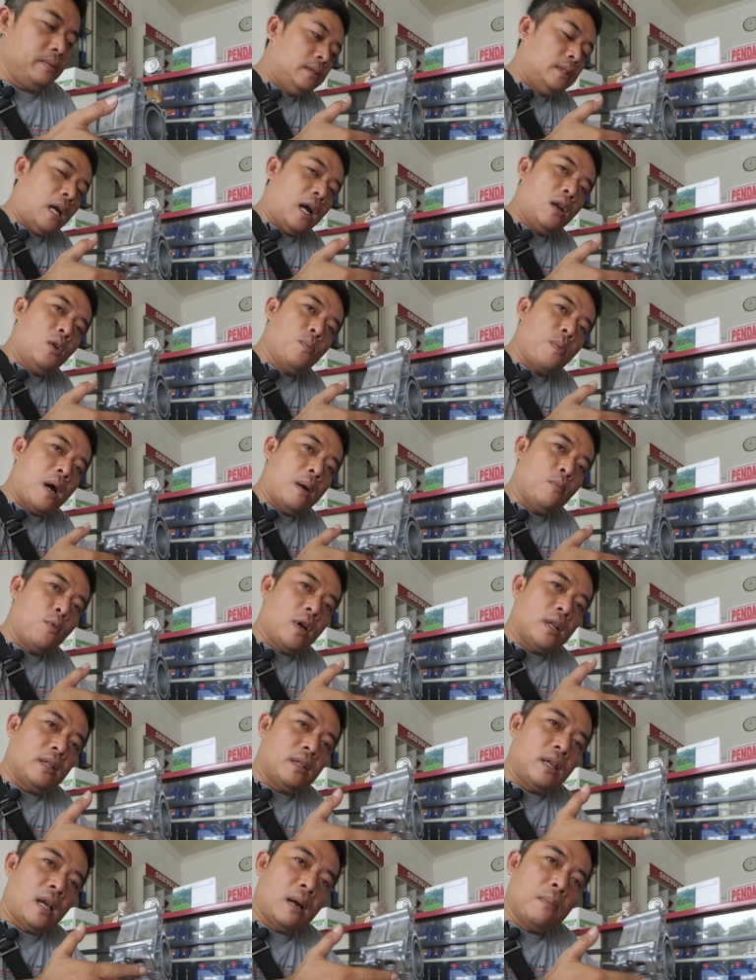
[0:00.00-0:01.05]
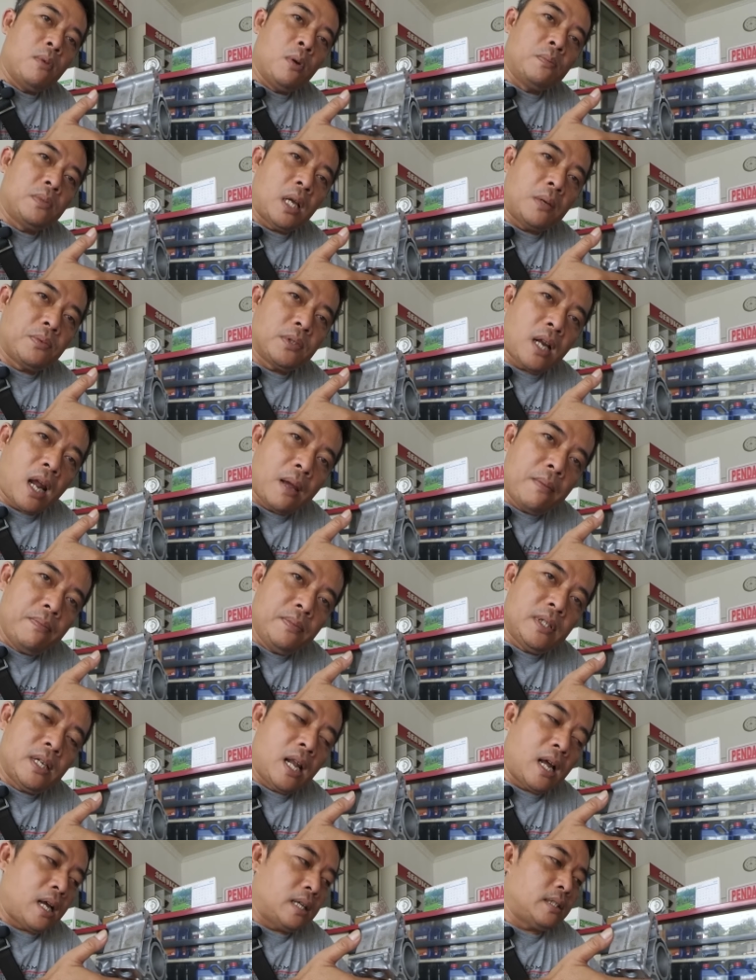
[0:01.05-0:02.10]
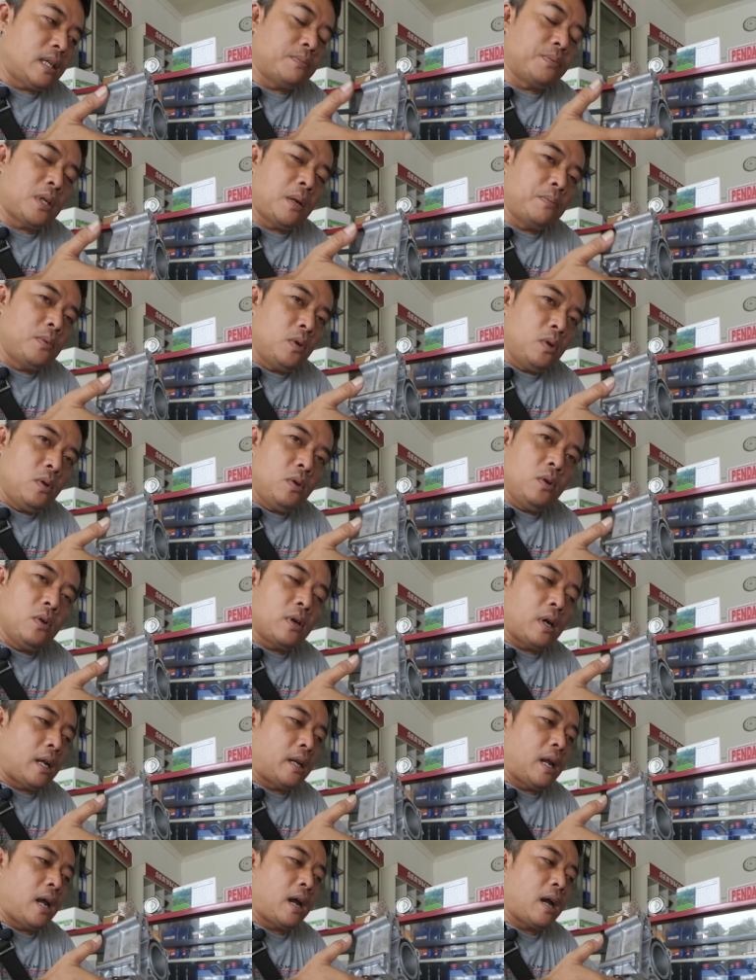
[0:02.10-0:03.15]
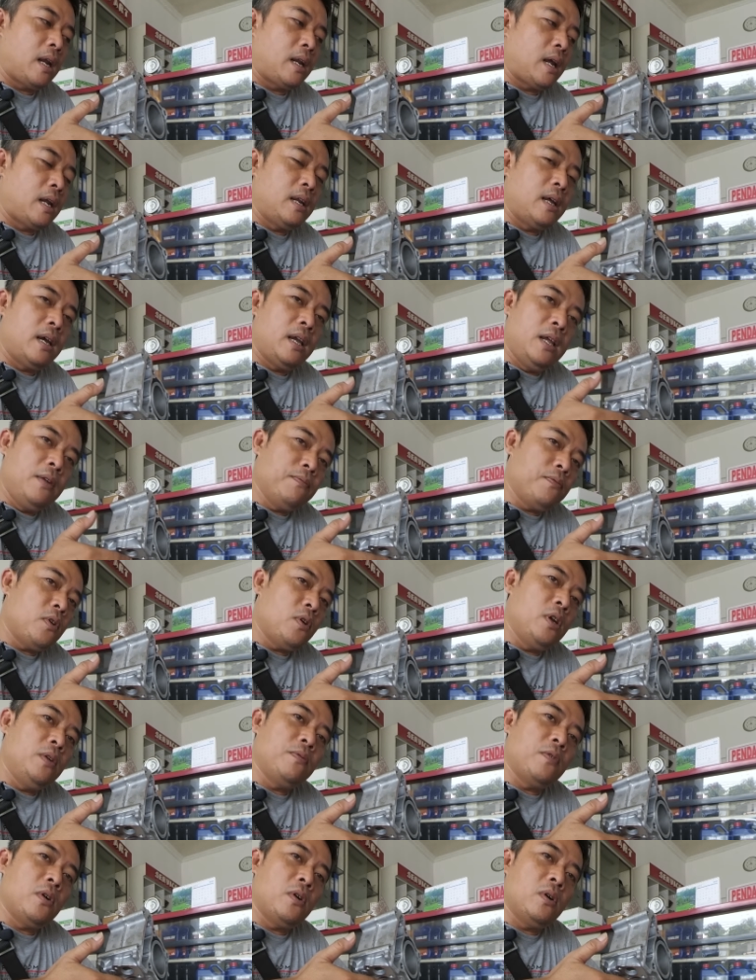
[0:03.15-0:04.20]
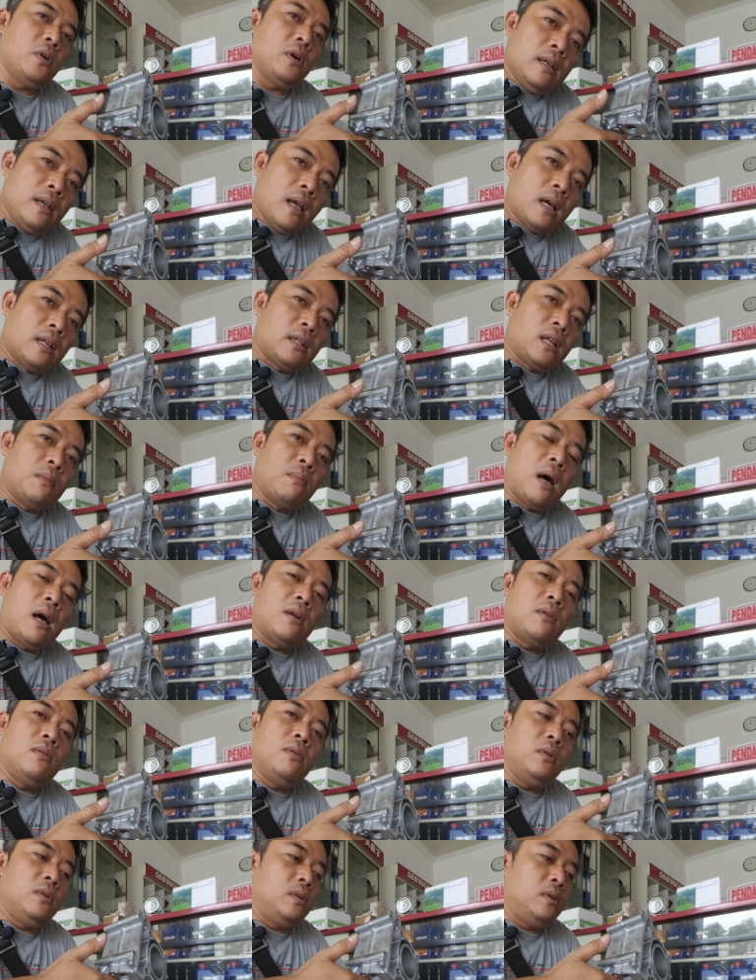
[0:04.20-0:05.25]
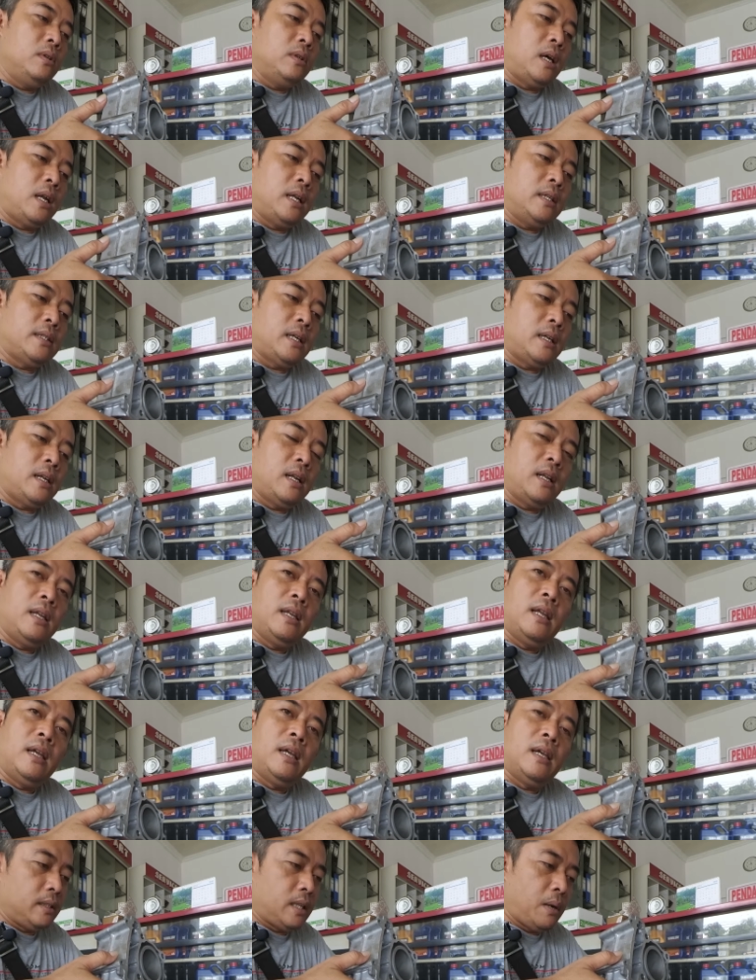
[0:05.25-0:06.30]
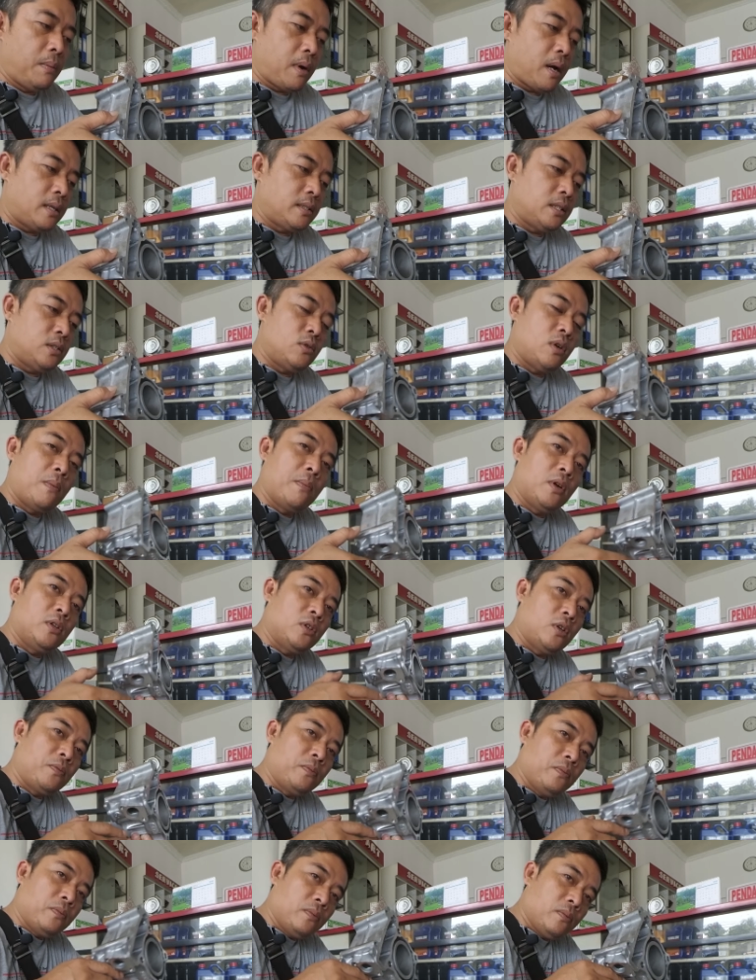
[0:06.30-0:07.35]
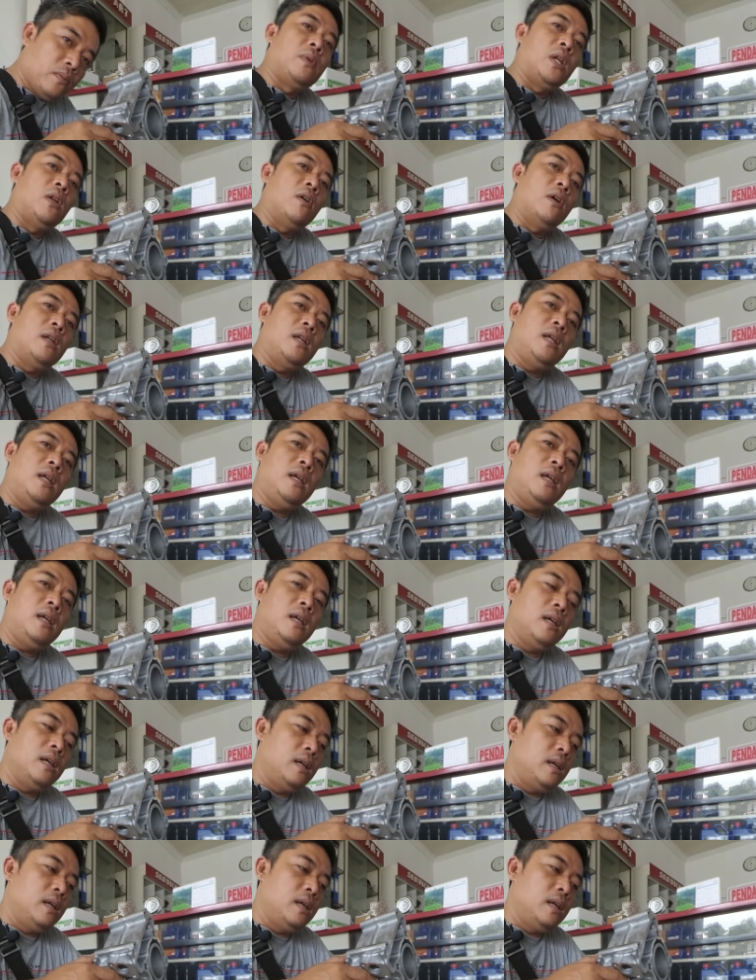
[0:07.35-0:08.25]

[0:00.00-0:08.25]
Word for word: Jangan lupa buat yang belum subscribe, silahkan subscribe dulu karena akan ada info-info yang terbaru dari channel ini. Terima kasih sudah menonton video ini.